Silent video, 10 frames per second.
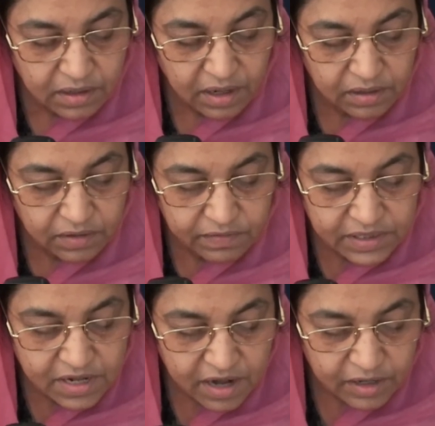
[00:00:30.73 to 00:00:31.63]
నాలుగవ
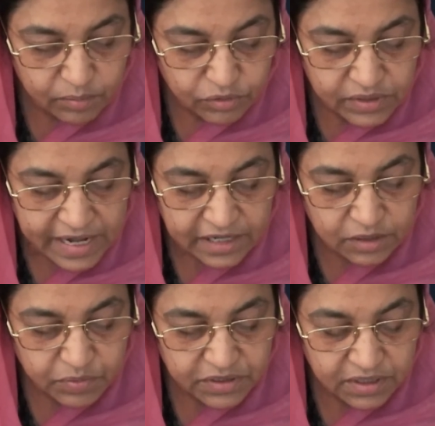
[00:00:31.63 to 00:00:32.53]
అధ్యాయము
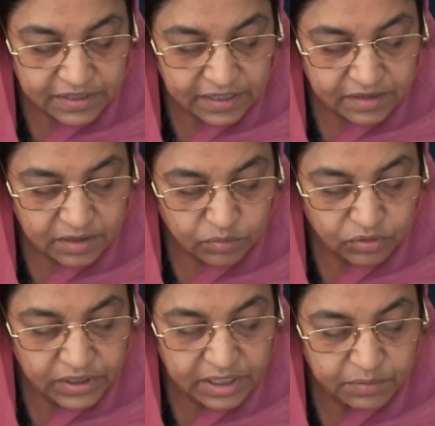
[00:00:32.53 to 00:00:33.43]
న్యాయాధిపతుల గ్రంథము
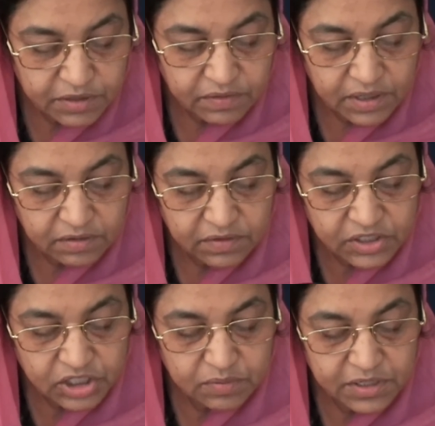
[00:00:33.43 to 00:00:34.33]
ఎనిమిదవ
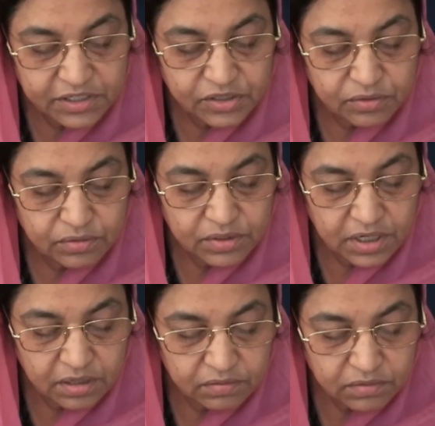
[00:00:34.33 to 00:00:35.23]
వచనం నేను
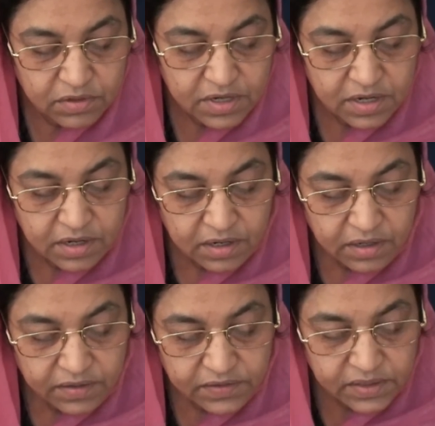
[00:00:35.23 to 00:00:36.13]
చదువుతున్నాను
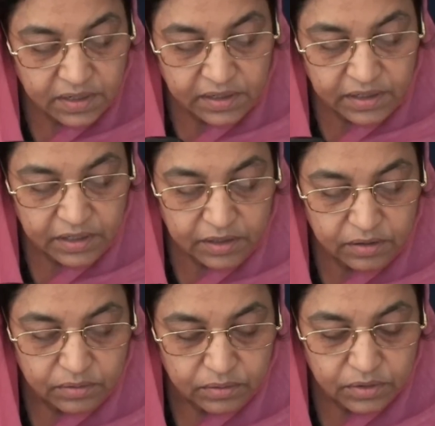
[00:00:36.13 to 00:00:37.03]

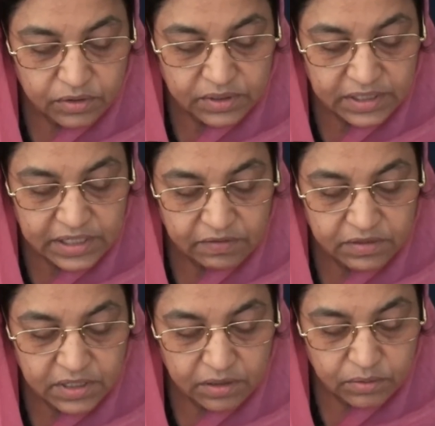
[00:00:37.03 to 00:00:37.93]
ఇస్రాయేలీలు క్రొత్త
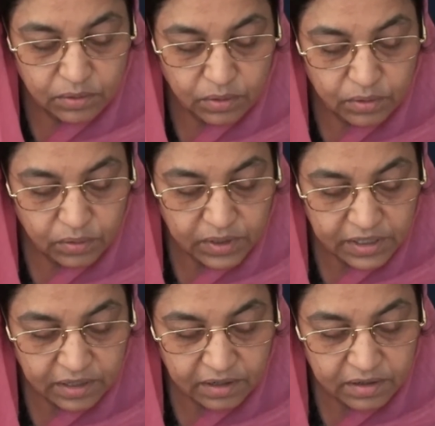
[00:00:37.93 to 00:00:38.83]
దేవతలను
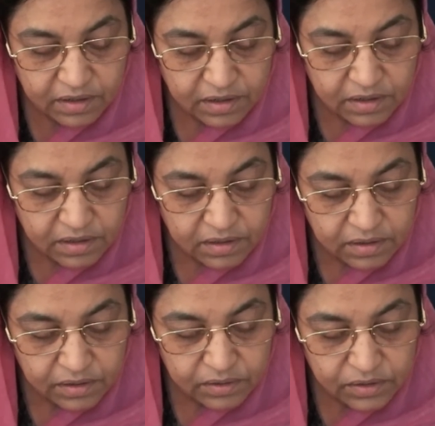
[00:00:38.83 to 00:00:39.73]
కోరుకొనగా
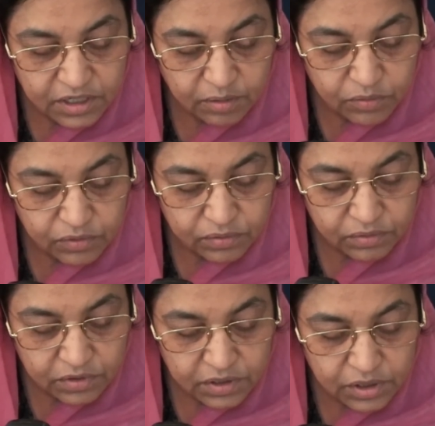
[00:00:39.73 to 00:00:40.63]
యుద్ధము
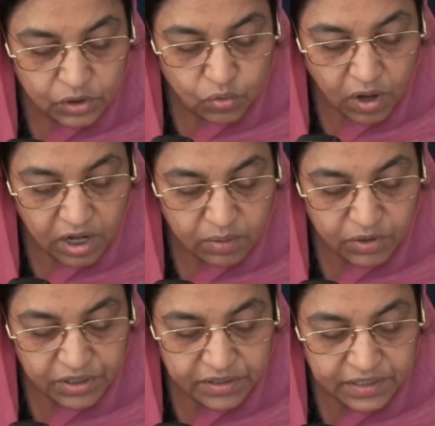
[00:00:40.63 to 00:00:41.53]

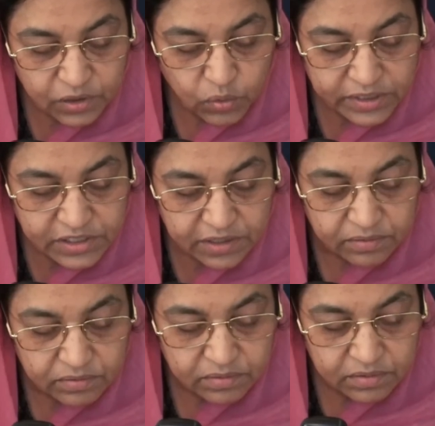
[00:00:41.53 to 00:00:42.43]
ద్వారముల యొద్దకు వచ్చను